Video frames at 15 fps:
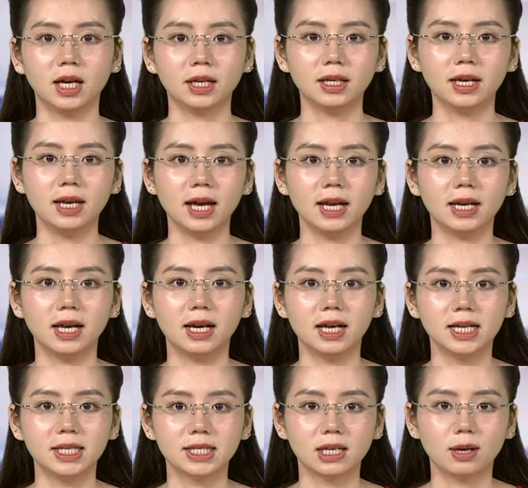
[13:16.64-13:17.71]
Đến hẹn lại
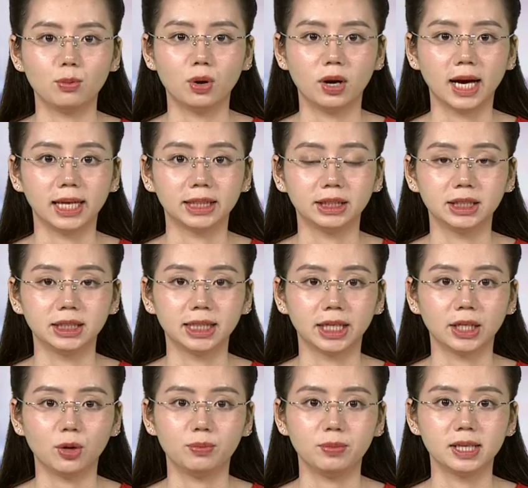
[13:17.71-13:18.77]
lên sau mùa gặt, những cánh
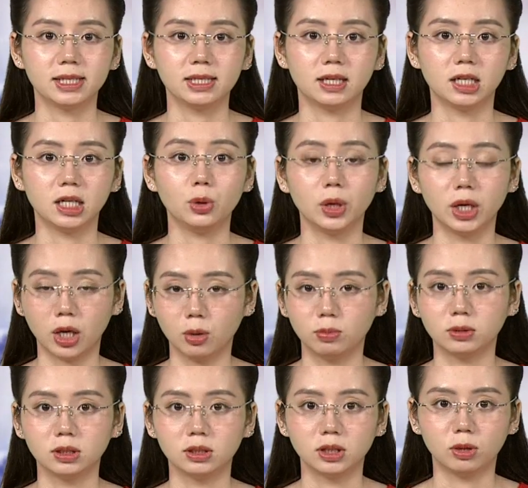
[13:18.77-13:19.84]
đồng biên giới ở huyện Hồng
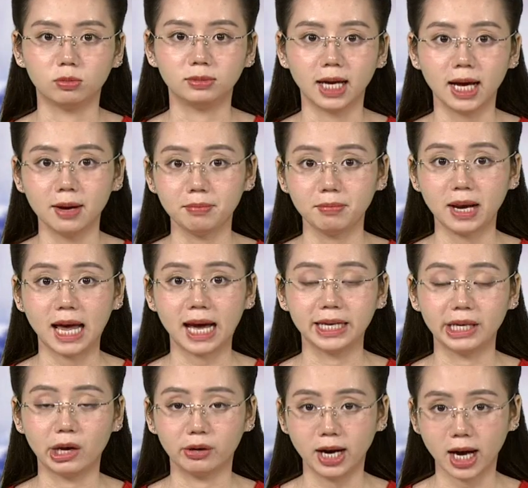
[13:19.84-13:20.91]
Ngự, Đồng Tháp lại
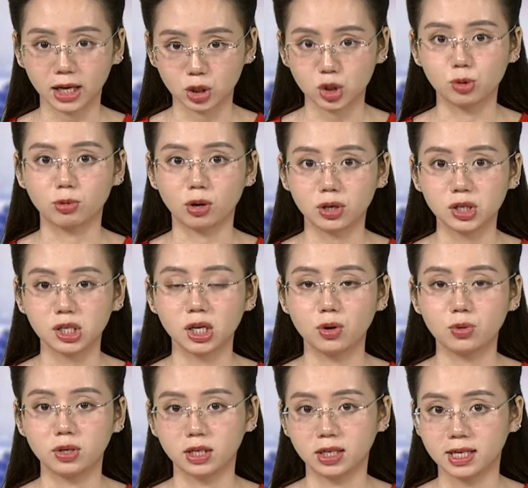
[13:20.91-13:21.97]
đón hàng chục con trâu
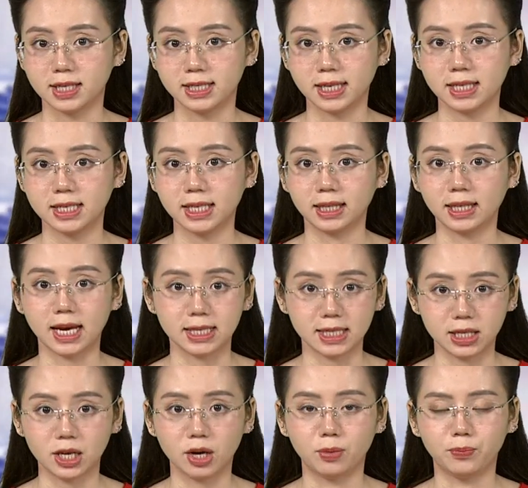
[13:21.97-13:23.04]
được người dân chăn thả
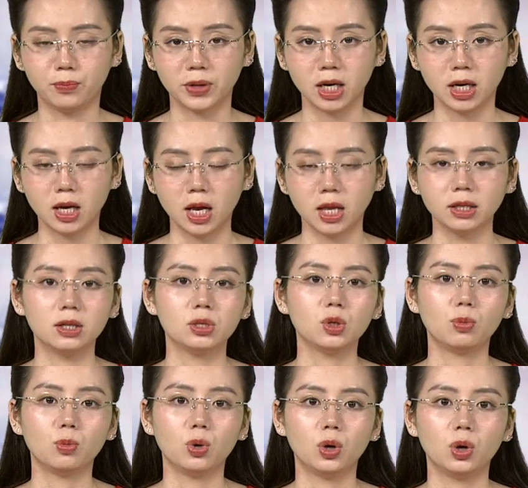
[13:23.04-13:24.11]
trên đồng. Tận
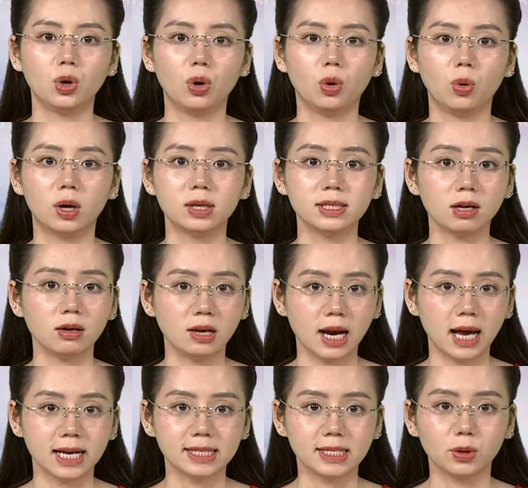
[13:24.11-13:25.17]
dụng nguồn lúa sót
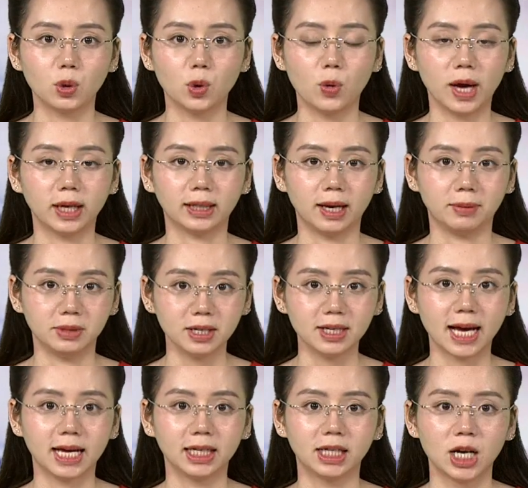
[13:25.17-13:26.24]
lại sau thu hoạch làm thức
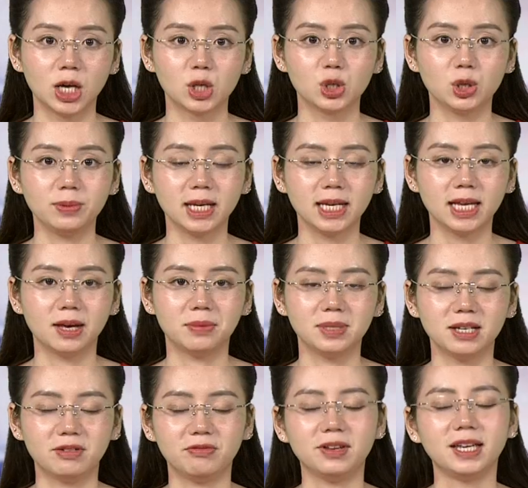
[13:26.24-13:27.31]
ăn, giúp tiết kiệm
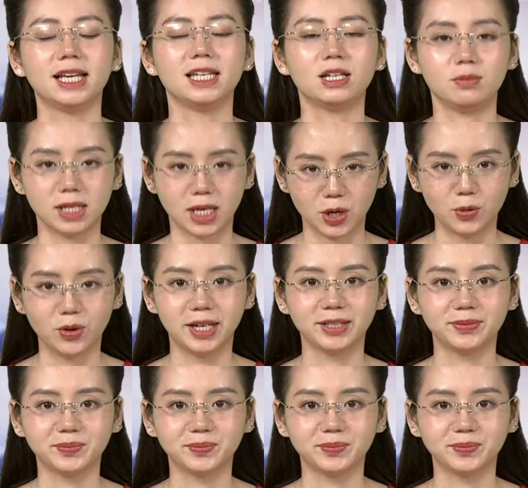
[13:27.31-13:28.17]
chi phí trong chăn nuôi.